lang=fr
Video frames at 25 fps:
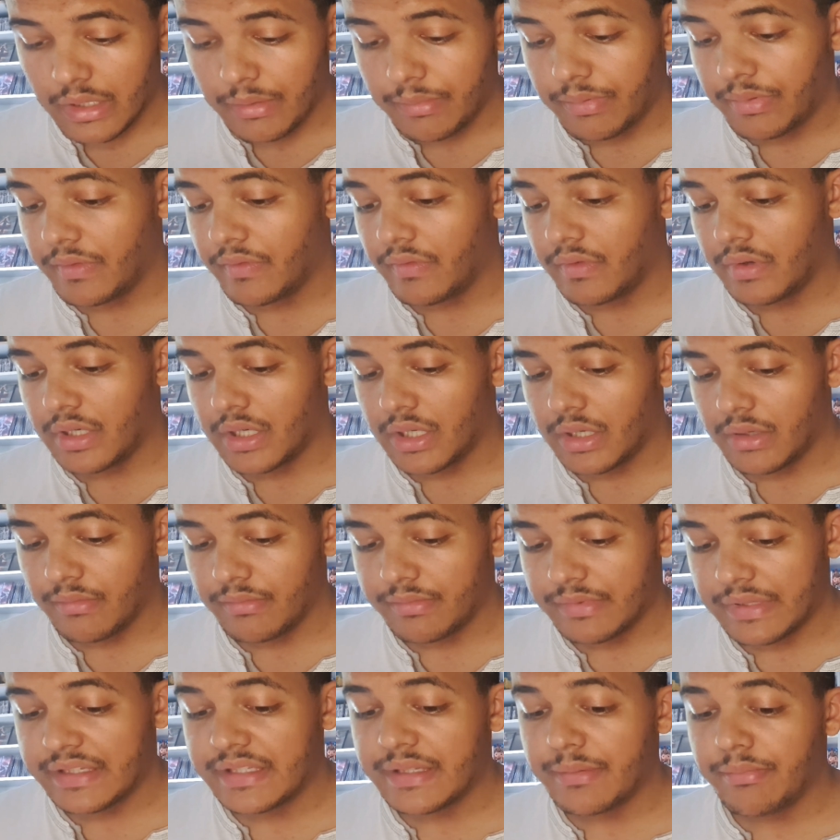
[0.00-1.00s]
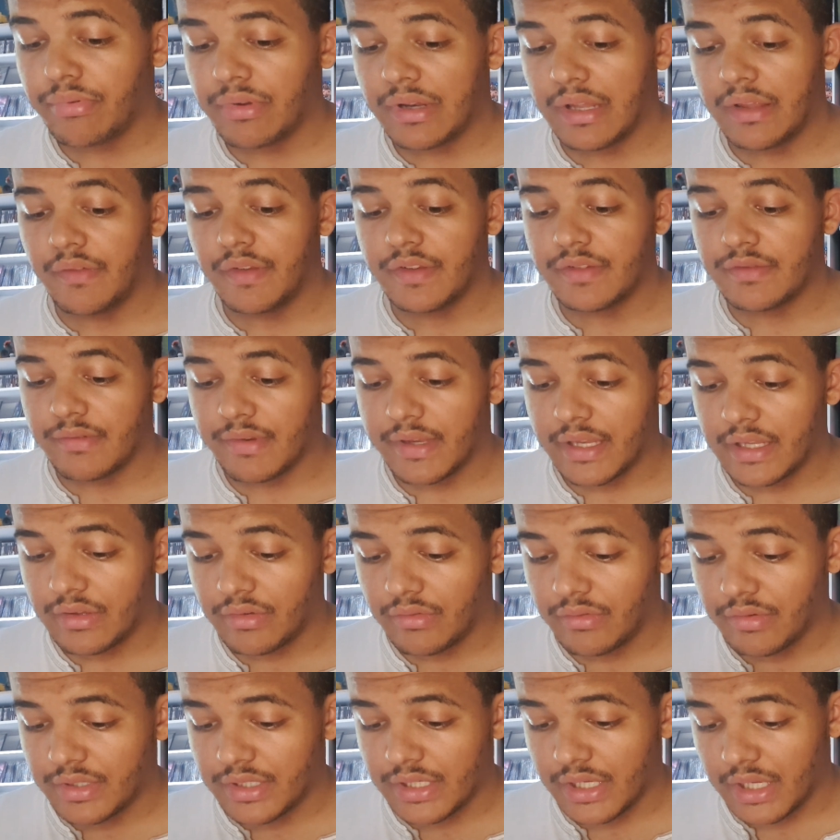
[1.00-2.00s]
Et puis voilà, ça c'est pour la version
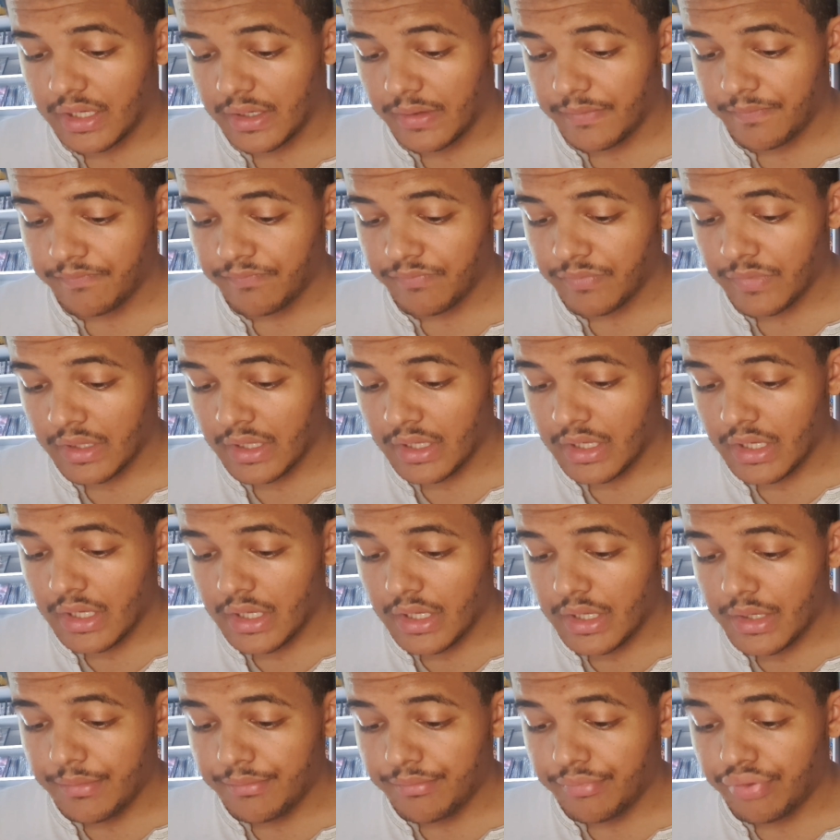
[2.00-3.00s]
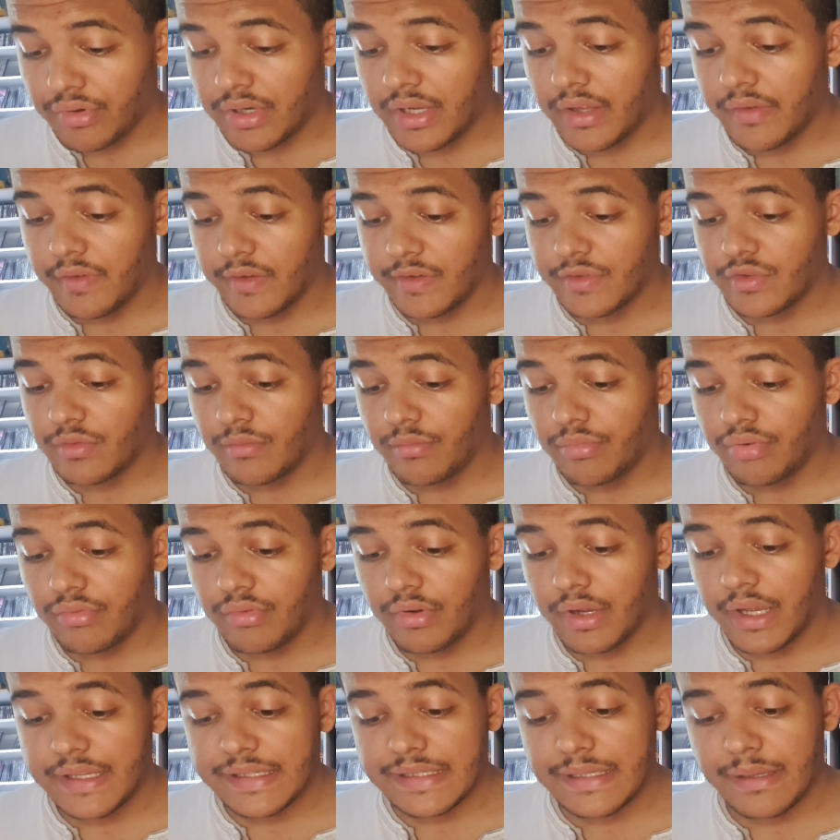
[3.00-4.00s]
4K. Pour la version
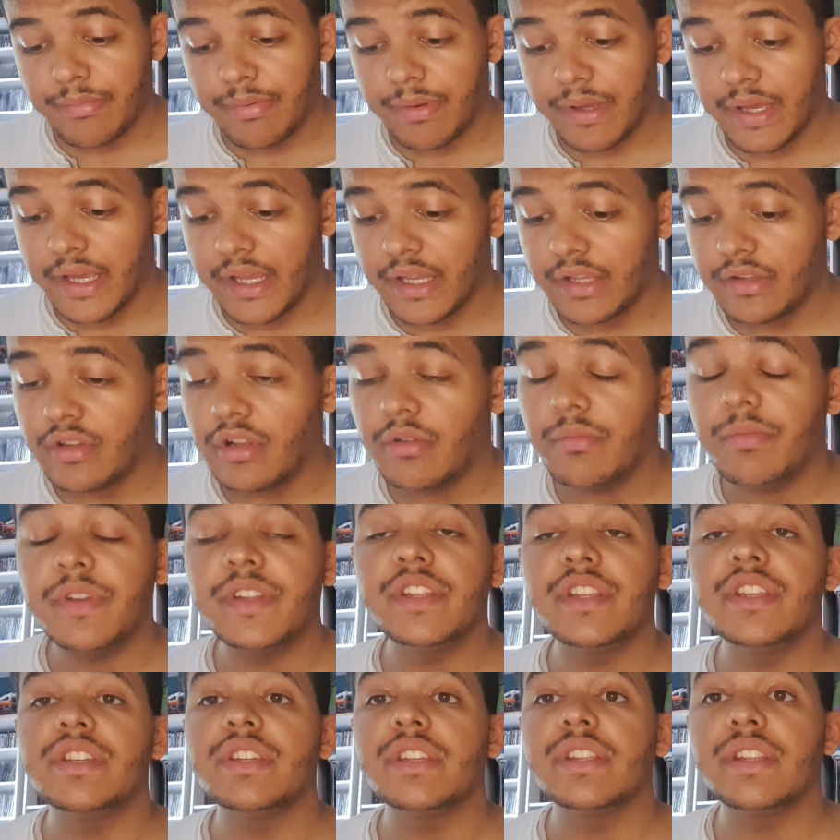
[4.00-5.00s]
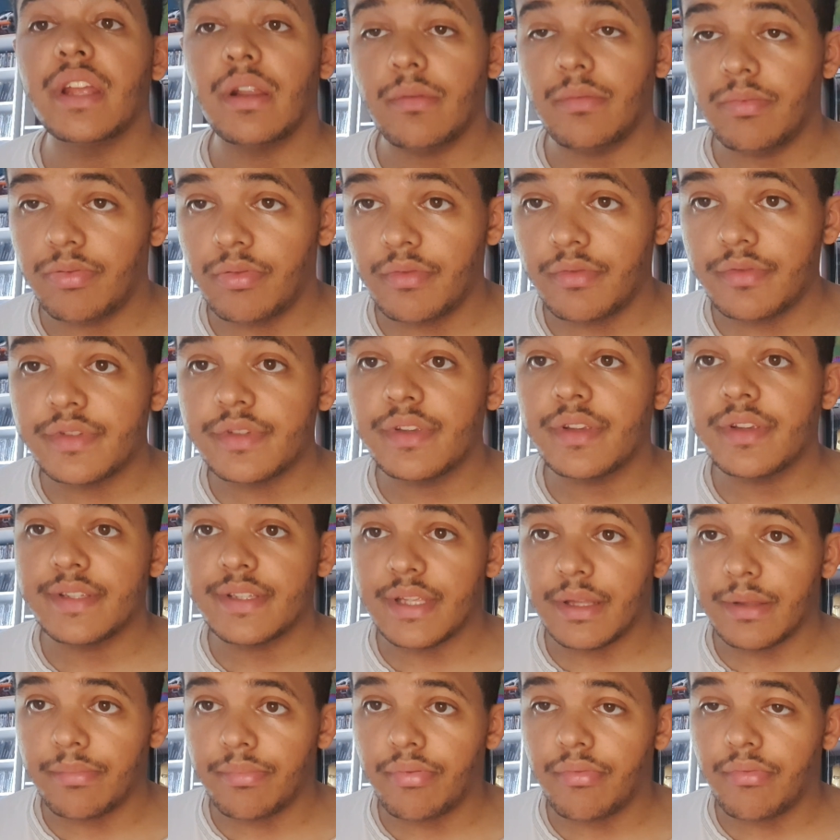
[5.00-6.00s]
Blu-ray, c'est pareil, Dolby Digital Plus
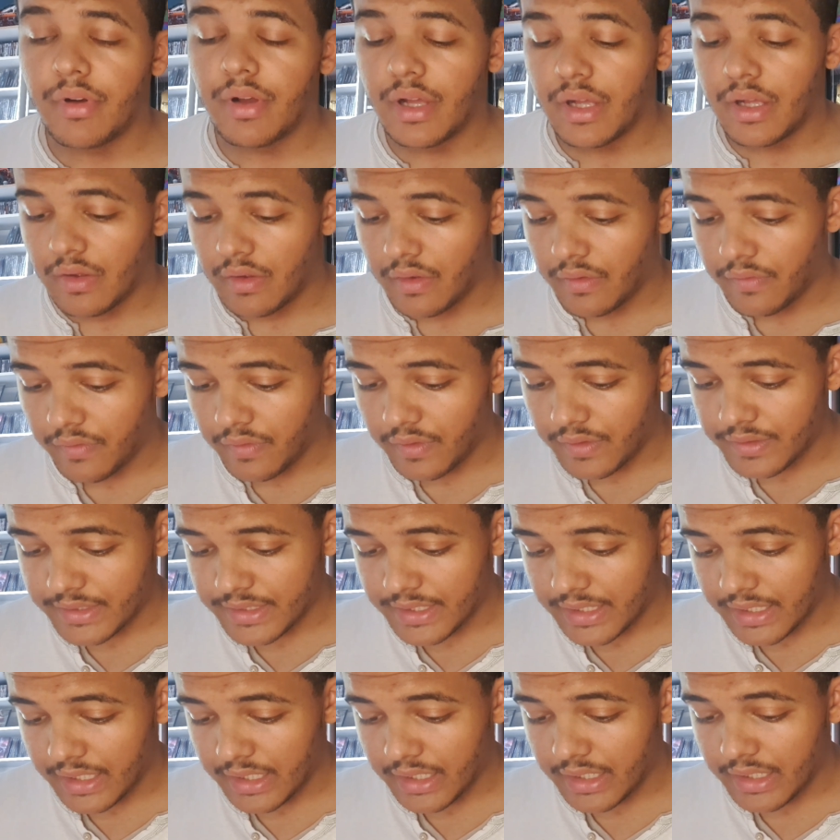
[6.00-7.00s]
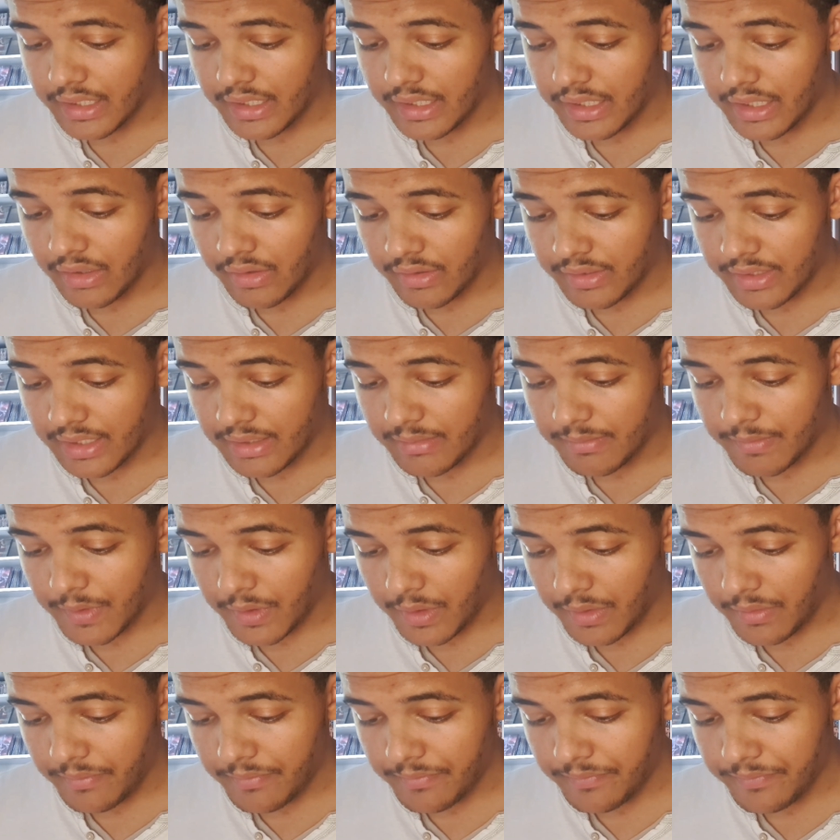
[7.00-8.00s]
7.1 en français et en
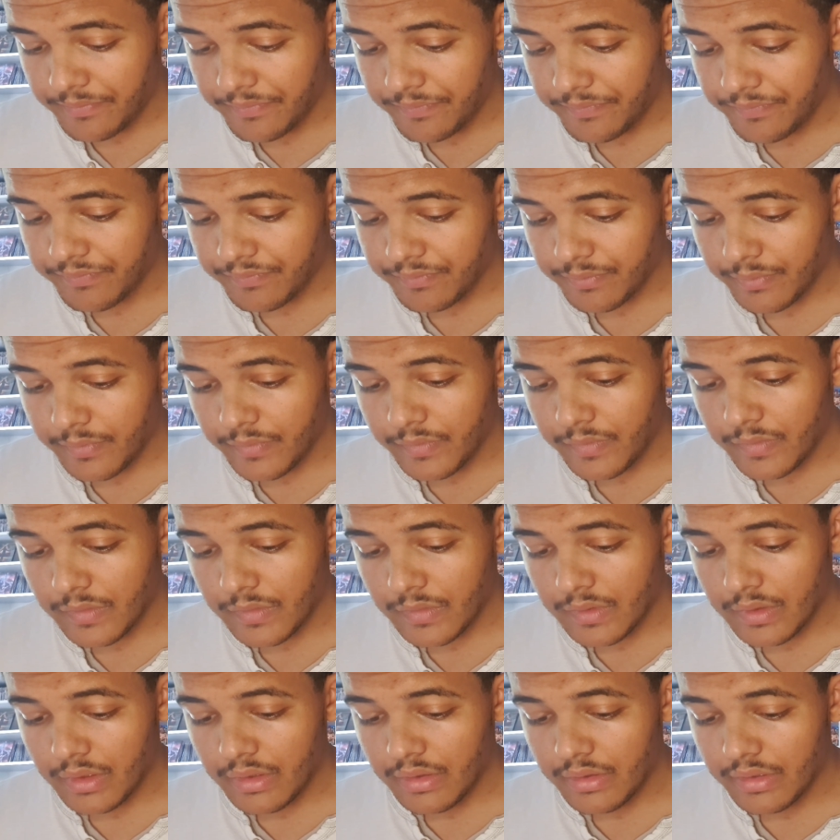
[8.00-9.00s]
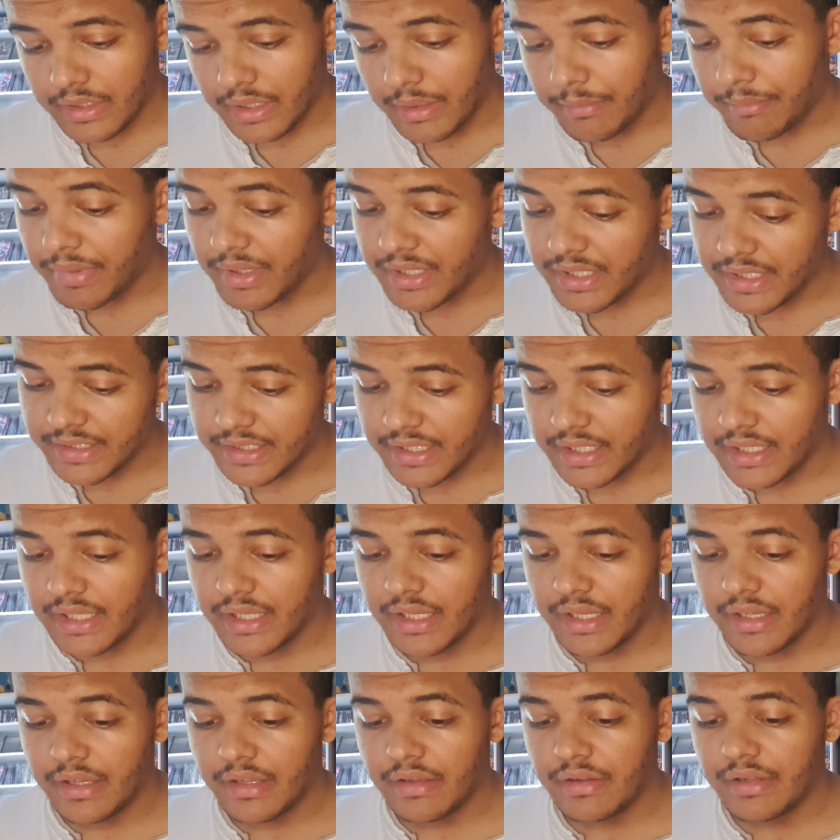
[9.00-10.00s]
allemand. Il n'y a pas
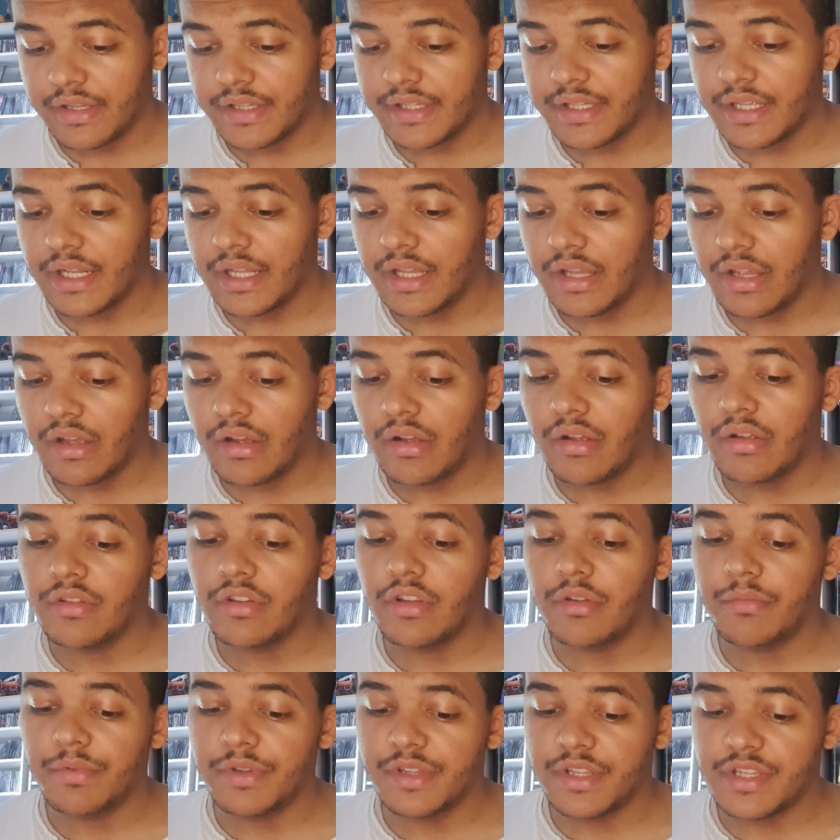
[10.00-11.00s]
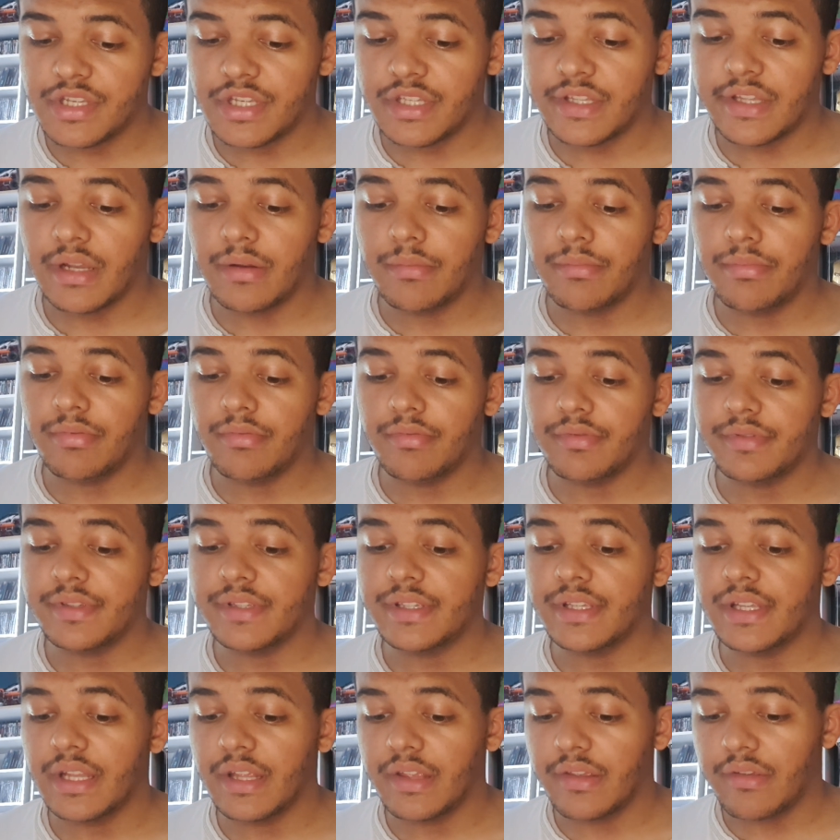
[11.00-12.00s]
l'italien. L'italien en WD Digital
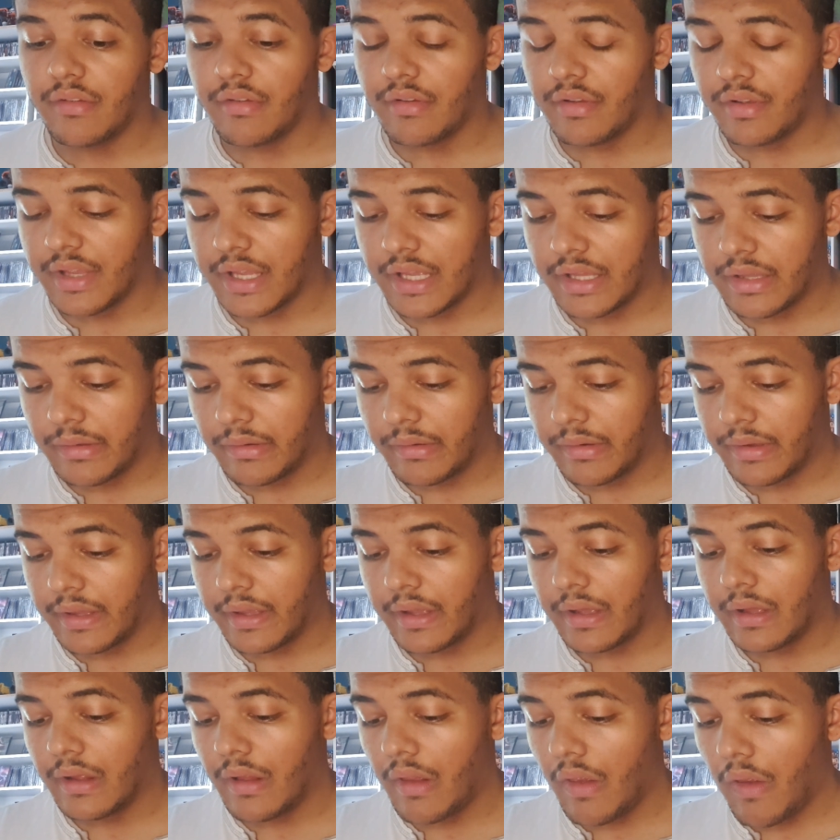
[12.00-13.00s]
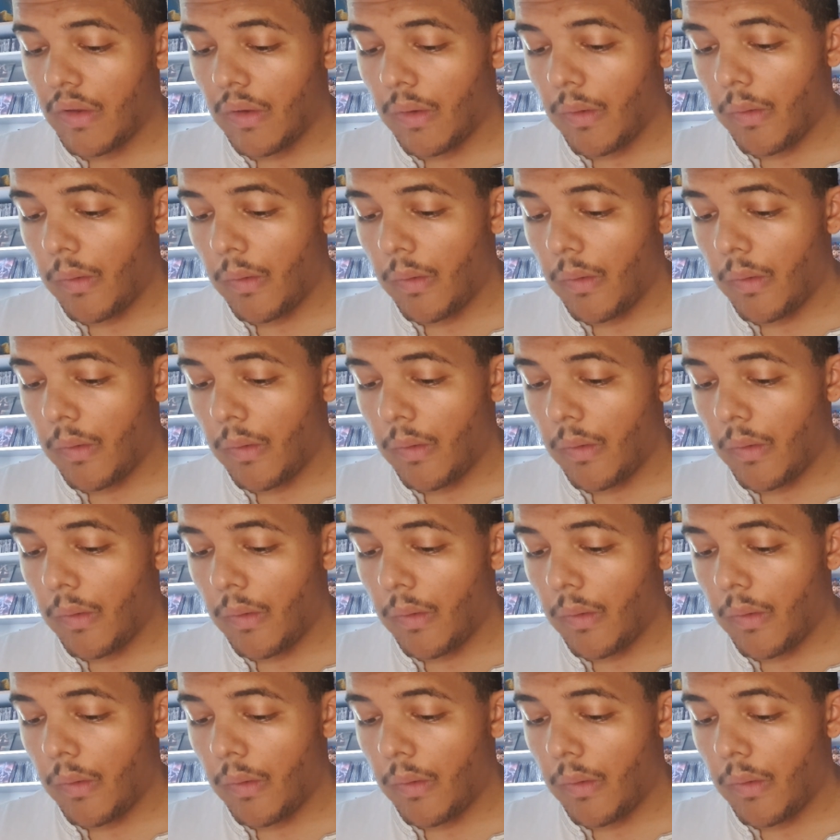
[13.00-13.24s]
Plus, il est qu'en 4K.